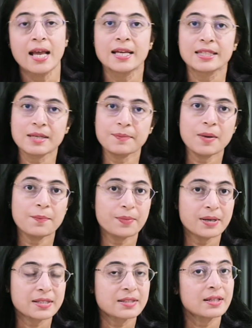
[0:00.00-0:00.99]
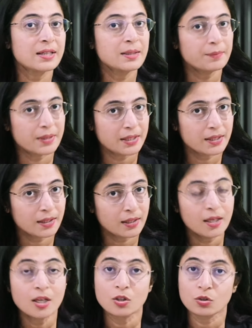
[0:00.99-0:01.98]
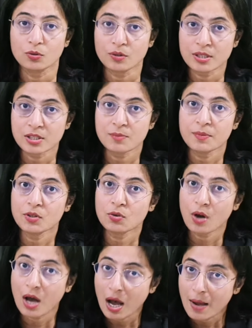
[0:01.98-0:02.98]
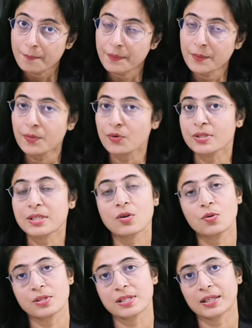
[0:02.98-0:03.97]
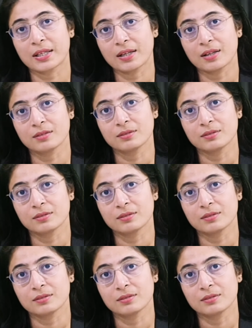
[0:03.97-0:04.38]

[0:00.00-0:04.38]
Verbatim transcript: जब आप पर्सनली मिलेंगे तो कस्टमर को आप पे भरोसा हो सकेगा